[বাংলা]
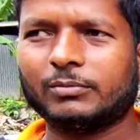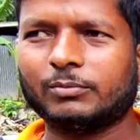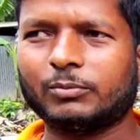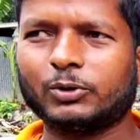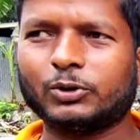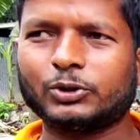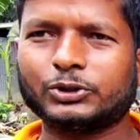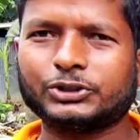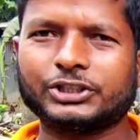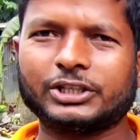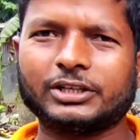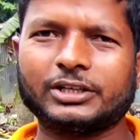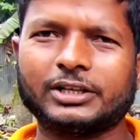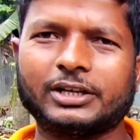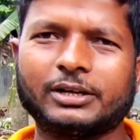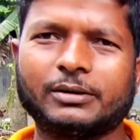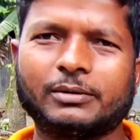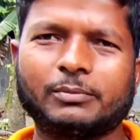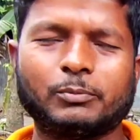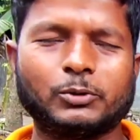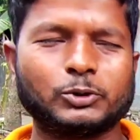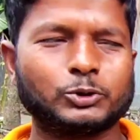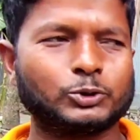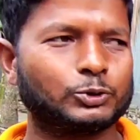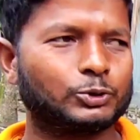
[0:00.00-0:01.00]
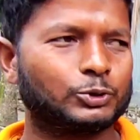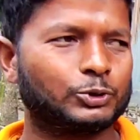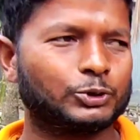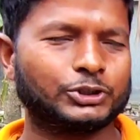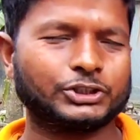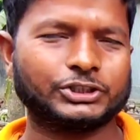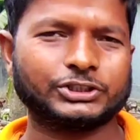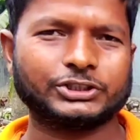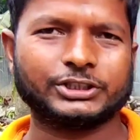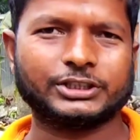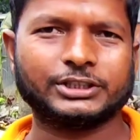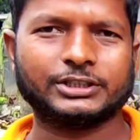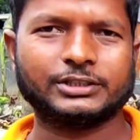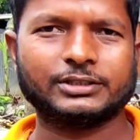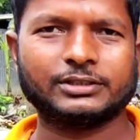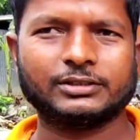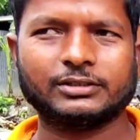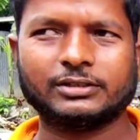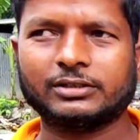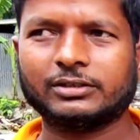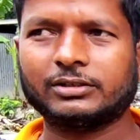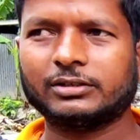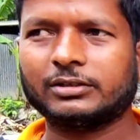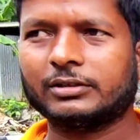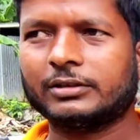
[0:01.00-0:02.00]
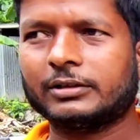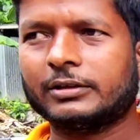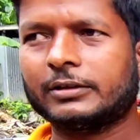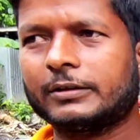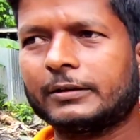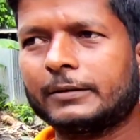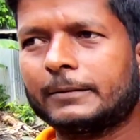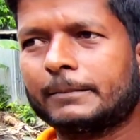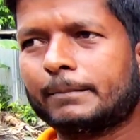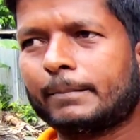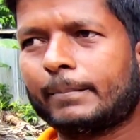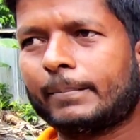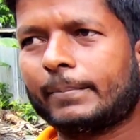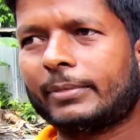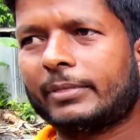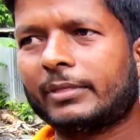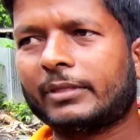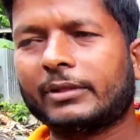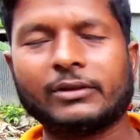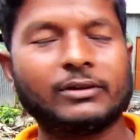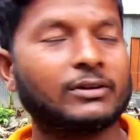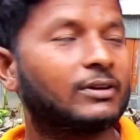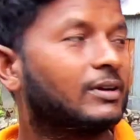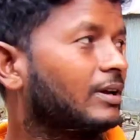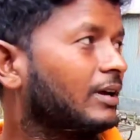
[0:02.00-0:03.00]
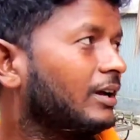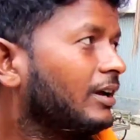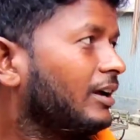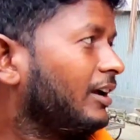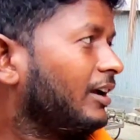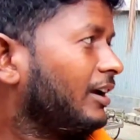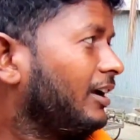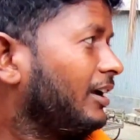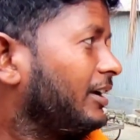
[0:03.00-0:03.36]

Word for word: বললো সে পছন্দ হয়েছে এটা তো উঁচা লম্বা আপনার চেয়ে অনেক হ্যাঁ,